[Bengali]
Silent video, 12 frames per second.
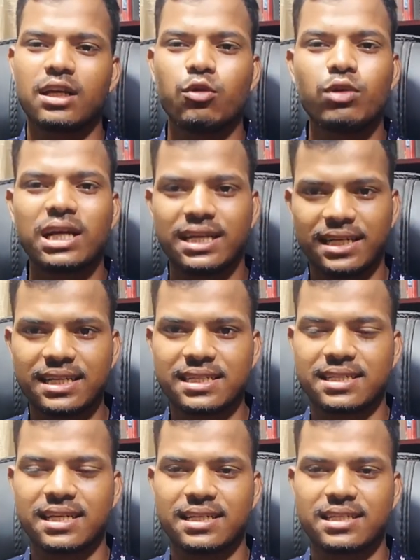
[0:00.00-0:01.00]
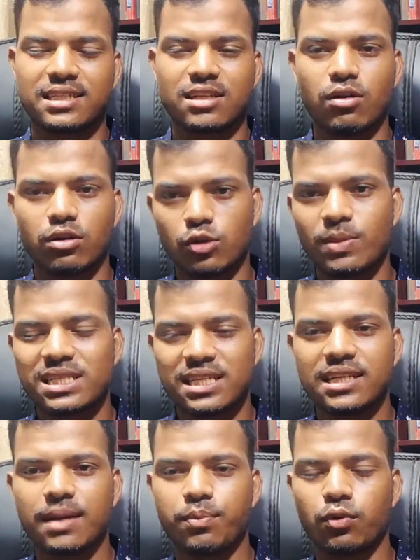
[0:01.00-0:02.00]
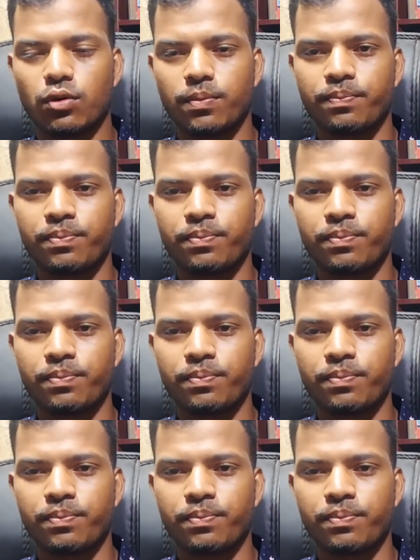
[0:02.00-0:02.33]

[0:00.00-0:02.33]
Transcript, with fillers: ইউনাইটেড স্টেটস অথবা সিঙ্গাপুর